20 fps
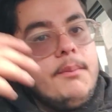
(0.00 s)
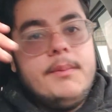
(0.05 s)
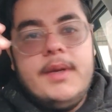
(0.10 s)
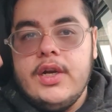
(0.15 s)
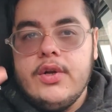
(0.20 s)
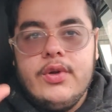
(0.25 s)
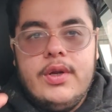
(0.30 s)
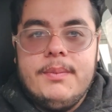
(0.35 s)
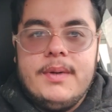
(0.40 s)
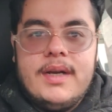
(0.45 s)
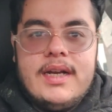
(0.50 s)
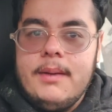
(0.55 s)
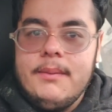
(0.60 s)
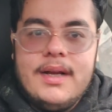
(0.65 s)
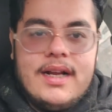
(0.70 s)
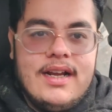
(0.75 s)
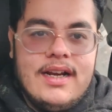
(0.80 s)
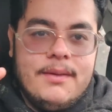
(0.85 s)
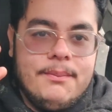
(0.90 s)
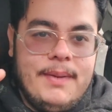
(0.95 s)
मेरे को ही पता
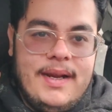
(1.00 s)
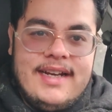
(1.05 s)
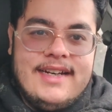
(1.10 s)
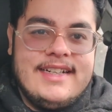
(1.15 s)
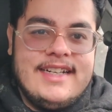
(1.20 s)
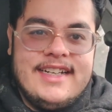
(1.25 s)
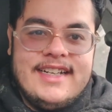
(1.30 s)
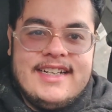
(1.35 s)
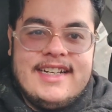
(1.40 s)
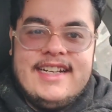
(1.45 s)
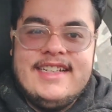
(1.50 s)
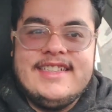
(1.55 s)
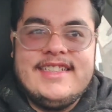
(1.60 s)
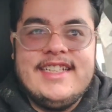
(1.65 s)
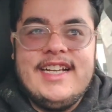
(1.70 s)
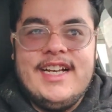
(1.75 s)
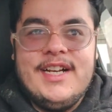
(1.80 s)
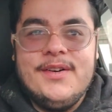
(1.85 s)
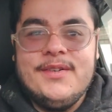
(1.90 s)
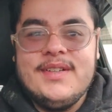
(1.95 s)
मैं पहले दिन कैसे
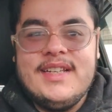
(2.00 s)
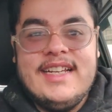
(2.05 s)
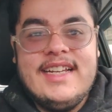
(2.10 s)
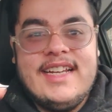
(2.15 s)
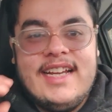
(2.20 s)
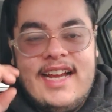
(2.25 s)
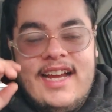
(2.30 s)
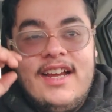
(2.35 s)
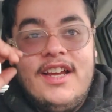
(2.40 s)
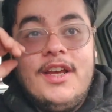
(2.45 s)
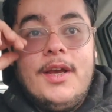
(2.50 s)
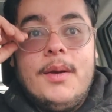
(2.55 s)
आया हूँ ठीक है